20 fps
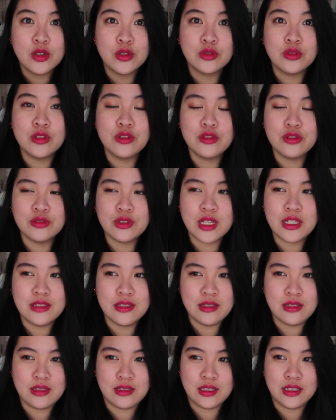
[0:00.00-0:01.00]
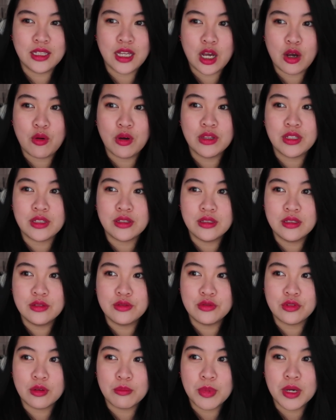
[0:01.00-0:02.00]
所以就算是你在台湾，你是
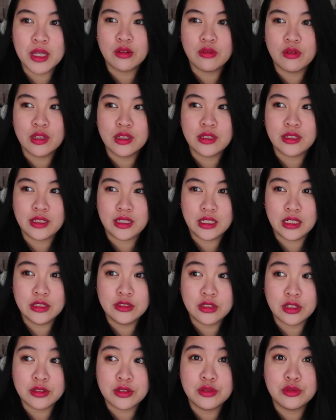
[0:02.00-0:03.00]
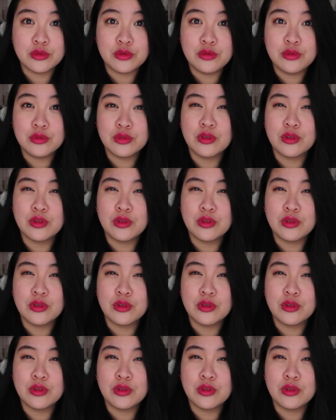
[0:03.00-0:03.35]
学的话，你也要小心注意。